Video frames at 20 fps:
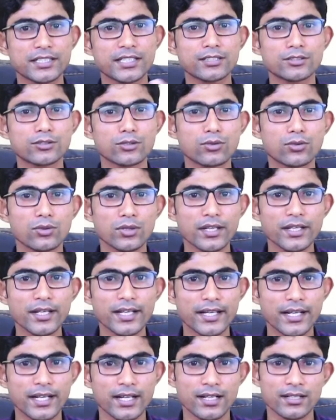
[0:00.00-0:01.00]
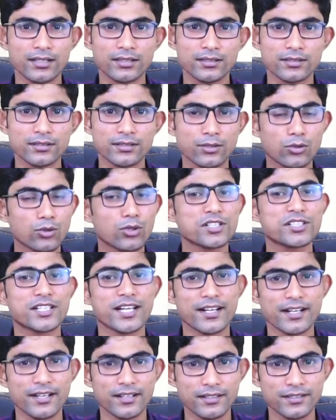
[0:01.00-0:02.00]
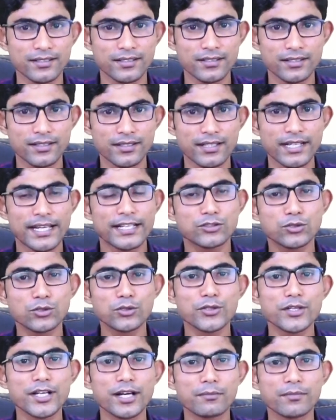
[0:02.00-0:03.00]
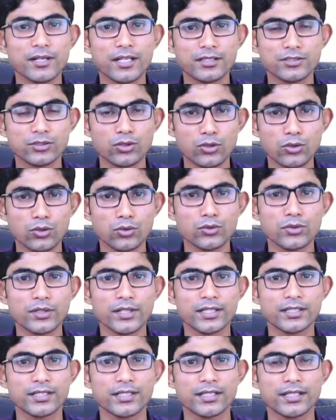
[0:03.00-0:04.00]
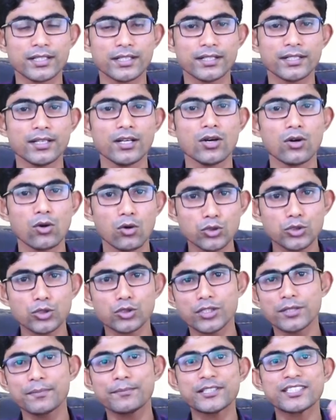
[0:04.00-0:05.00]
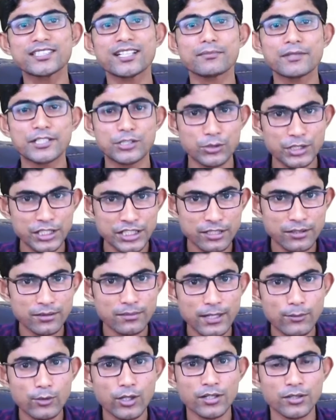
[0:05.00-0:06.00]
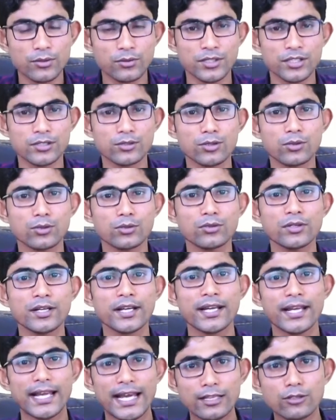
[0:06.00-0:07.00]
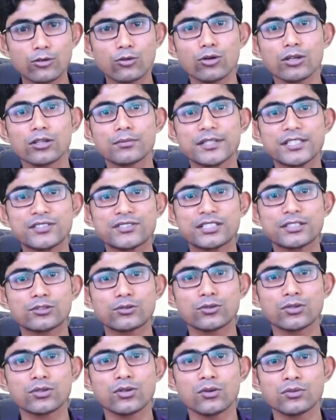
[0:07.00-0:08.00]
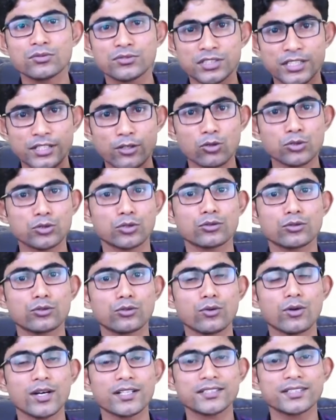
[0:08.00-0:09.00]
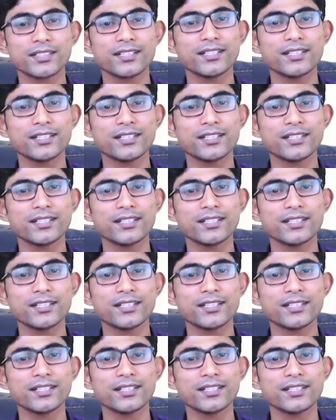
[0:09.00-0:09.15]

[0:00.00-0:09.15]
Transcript: সিক্ত করলে এরা গলে যায় না এই জন্যই আমরা যখন এদেরকে ঔষধের প্রিজারভেটর হিসেবে ব্যবহার করি তখন অ্যালকোহল মিশ্রিত যে ঔষধগুলো আছে